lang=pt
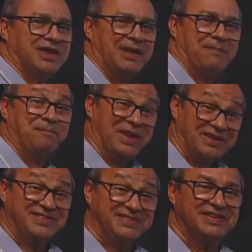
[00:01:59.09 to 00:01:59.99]
que ela
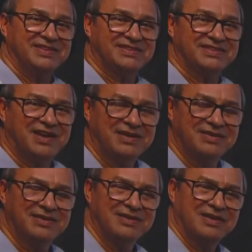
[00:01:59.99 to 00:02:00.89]
precisa
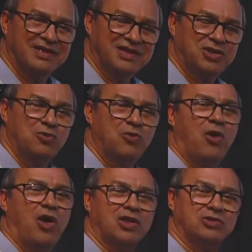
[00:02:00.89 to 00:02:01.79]
que
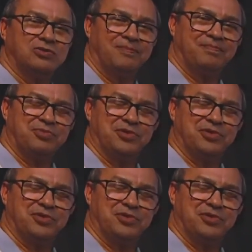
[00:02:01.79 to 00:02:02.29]
o óleo,